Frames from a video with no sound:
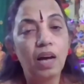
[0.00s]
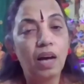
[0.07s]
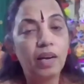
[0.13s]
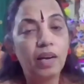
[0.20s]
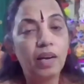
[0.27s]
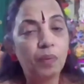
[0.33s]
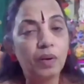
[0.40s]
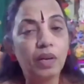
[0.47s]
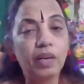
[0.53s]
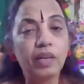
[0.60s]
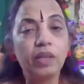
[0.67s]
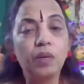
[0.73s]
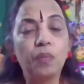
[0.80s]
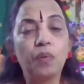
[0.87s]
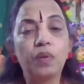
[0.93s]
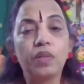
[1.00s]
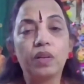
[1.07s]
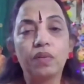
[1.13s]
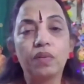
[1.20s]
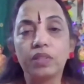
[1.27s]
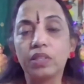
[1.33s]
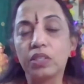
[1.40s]
ஆனா இப்ப நிறைய
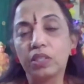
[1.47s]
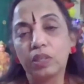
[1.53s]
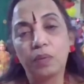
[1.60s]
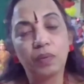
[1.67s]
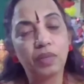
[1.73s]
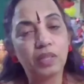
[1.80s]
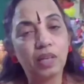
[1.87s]
புரிதல் வந்துருச்சு நமக்கு